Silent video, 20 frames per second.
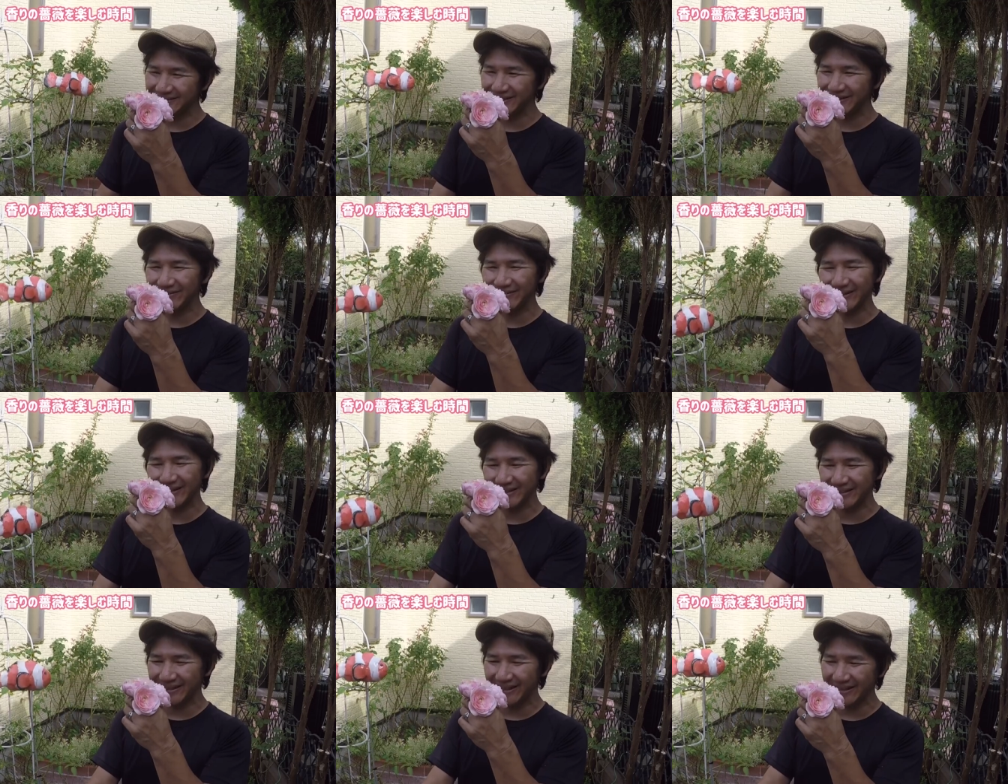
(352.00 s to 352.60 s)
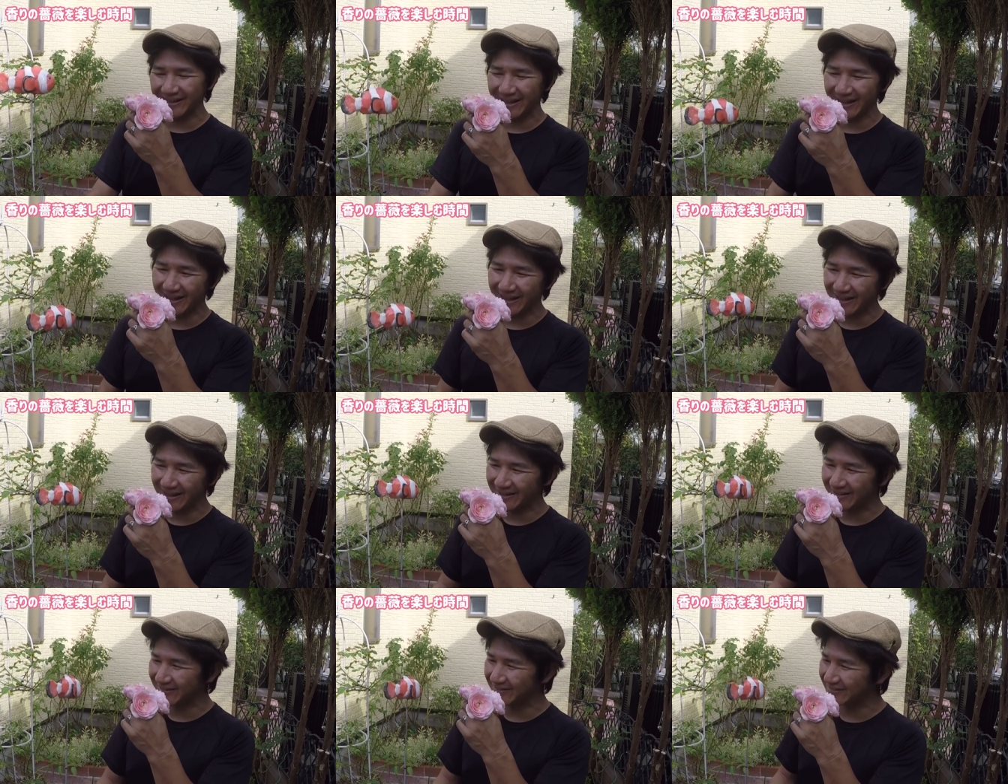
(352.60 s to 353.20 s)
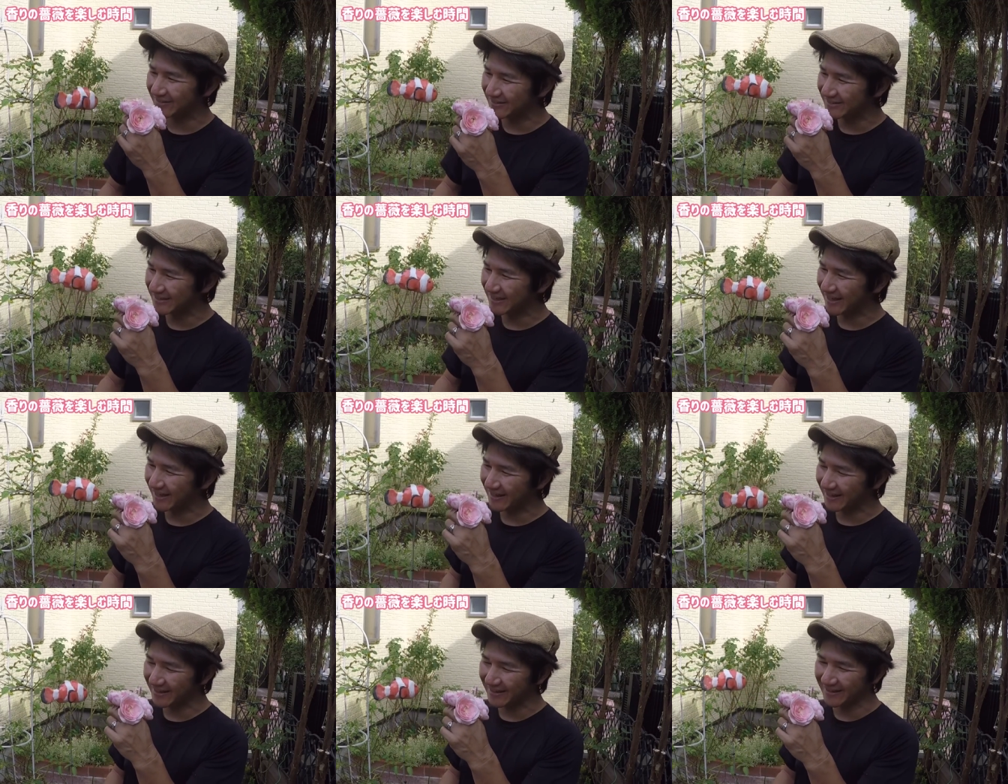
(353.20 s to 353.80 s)
よかったねとこさ
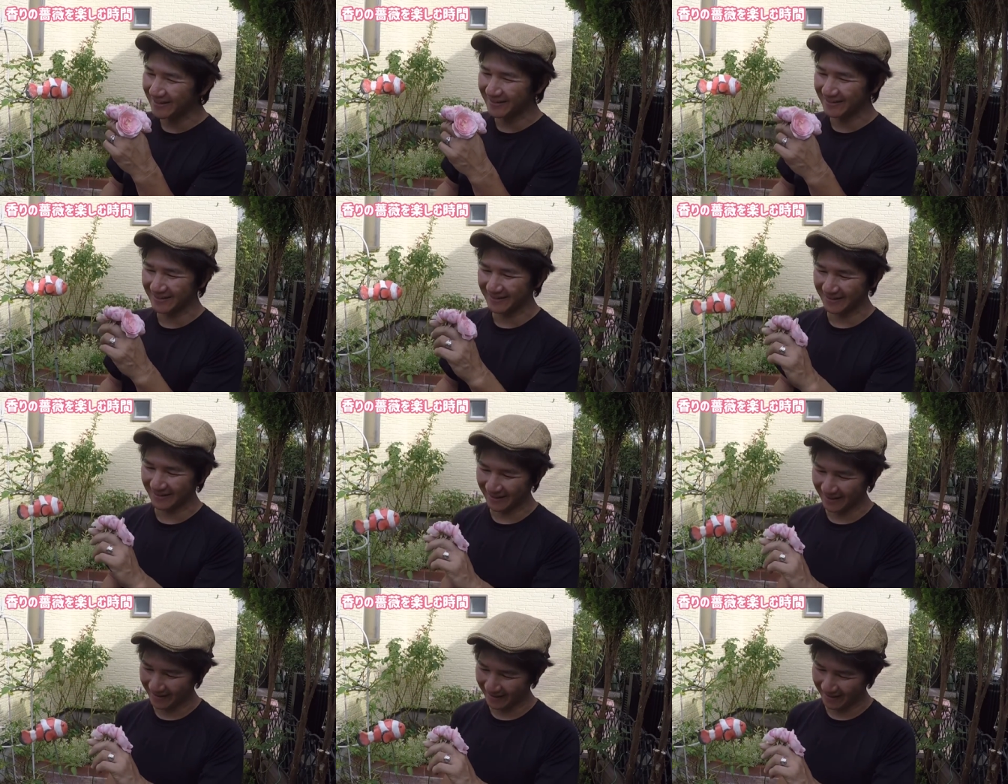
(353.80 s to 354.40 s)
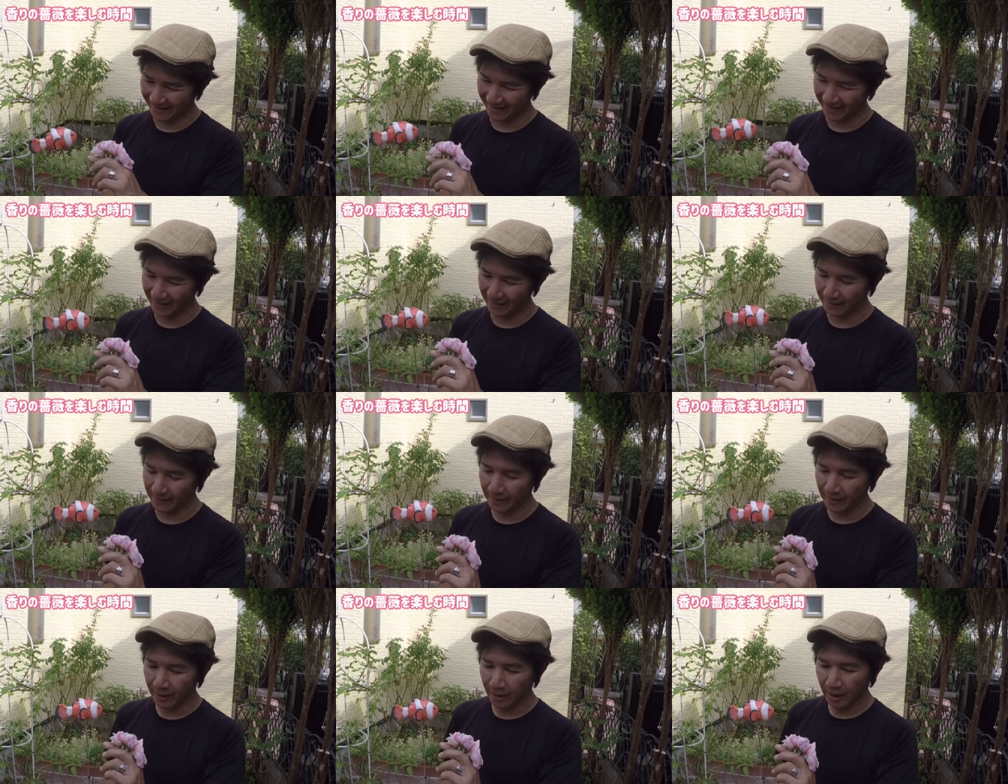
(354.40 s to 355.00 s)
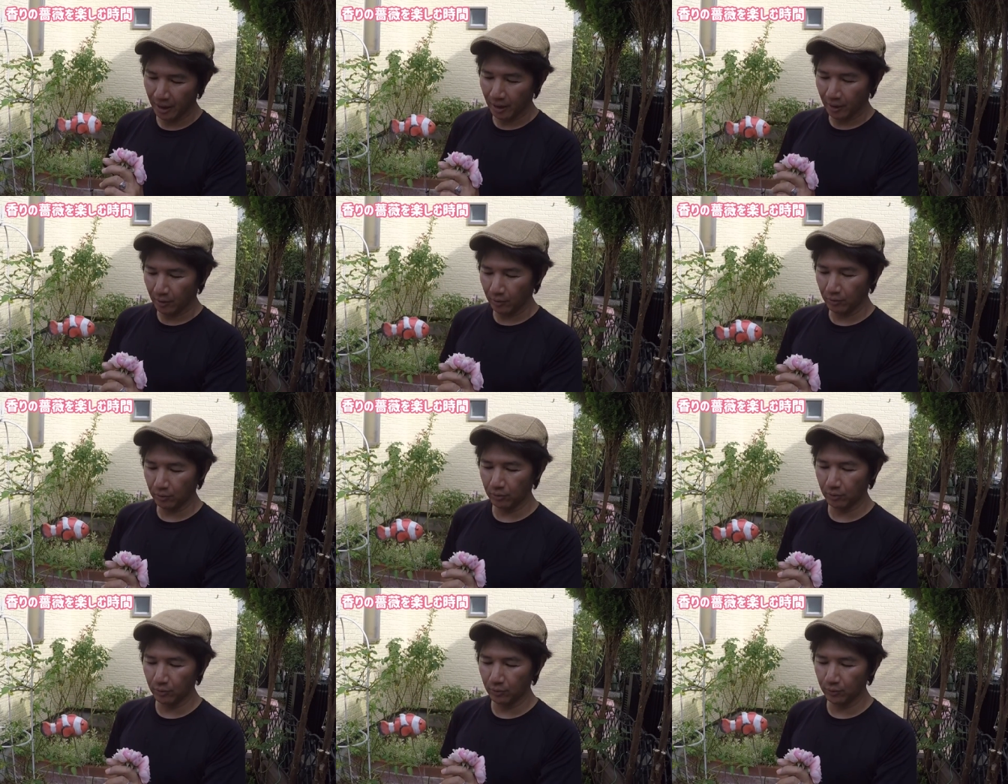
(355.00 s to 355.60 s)
んね
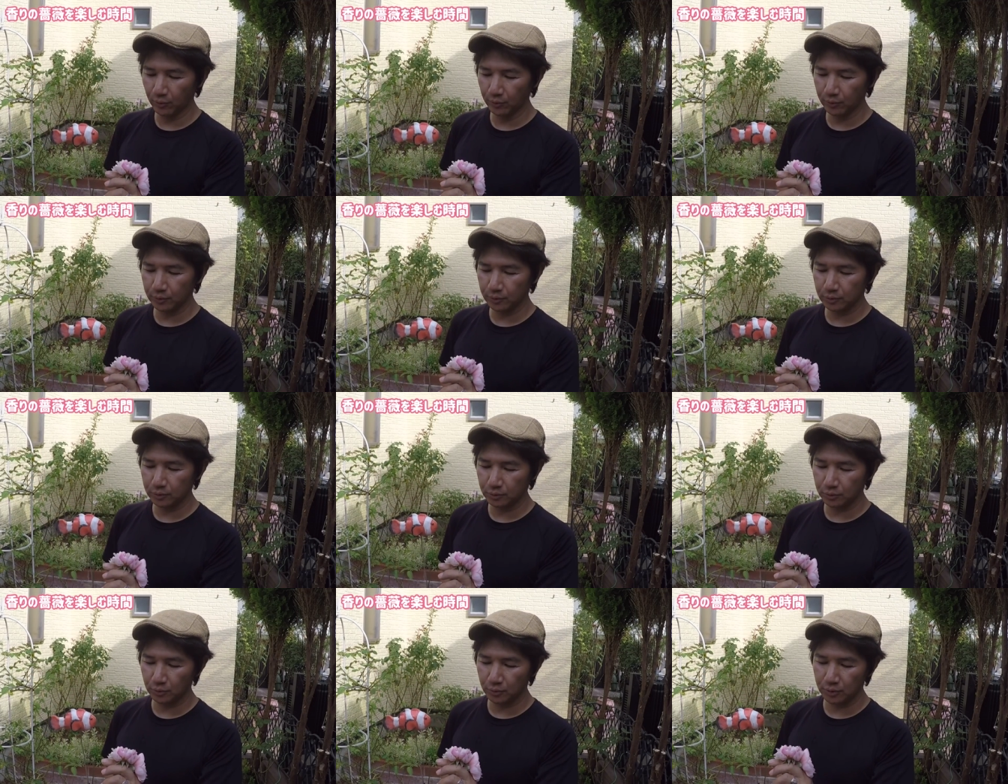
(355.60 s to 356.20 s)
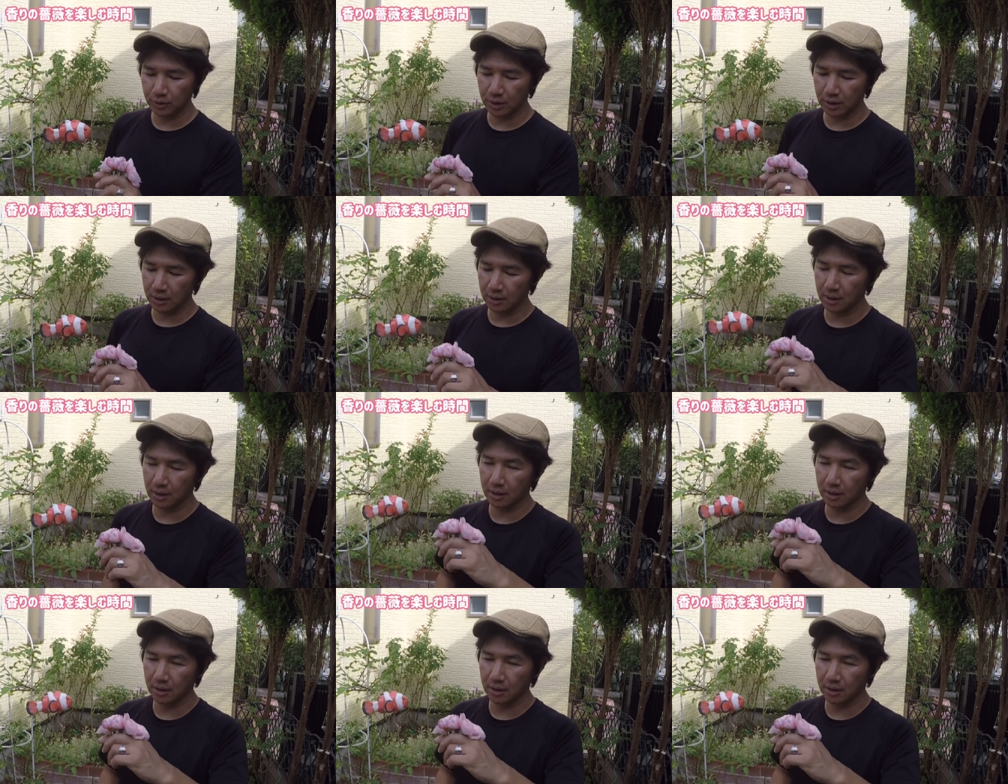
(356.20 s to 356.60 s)
本当に